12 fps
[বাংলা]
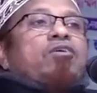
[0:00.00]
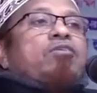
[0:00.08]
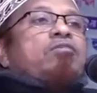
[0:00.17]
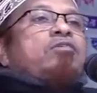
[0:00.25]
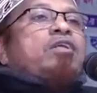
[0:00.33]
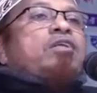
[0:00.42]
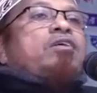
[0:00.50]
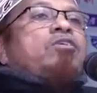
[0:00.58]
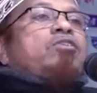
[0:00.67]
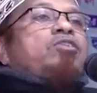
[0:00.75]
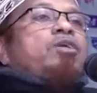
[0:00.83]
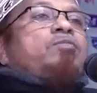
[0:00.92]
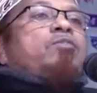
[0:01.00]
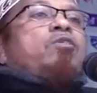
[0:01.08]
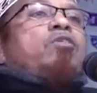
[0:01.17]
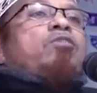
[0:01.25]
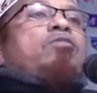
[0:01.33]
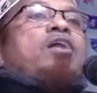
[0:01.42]
করোনার গজব
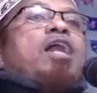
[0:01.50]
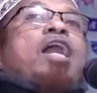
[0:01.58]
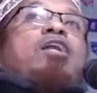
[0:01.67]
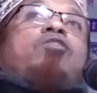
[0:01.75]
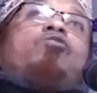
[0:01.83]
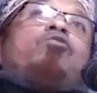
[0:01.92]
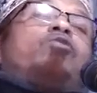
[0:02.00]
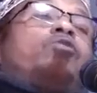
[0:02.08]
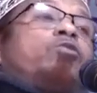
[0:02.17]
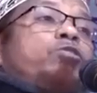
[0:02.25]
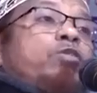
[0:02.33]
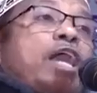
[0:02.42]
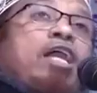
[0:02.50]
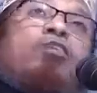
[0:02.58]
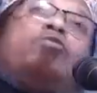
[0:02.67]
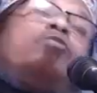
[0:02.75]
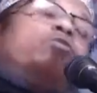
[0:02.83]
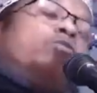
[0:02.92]
করোনা আরো উন্নত
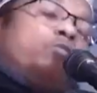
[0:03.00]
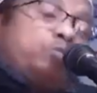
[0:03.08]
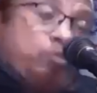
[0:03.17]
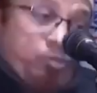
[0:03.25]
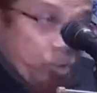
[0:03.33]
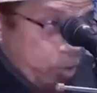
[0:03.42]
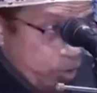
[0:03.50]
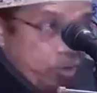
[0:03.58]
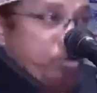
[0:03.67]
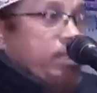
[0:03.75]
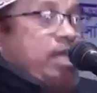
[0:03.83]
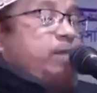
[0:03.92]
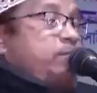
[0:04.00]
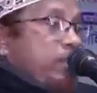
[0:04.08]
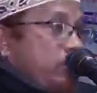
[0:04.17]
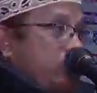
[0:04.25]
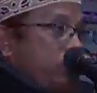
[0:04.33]
আরো উন্নততর হয়ে হামলা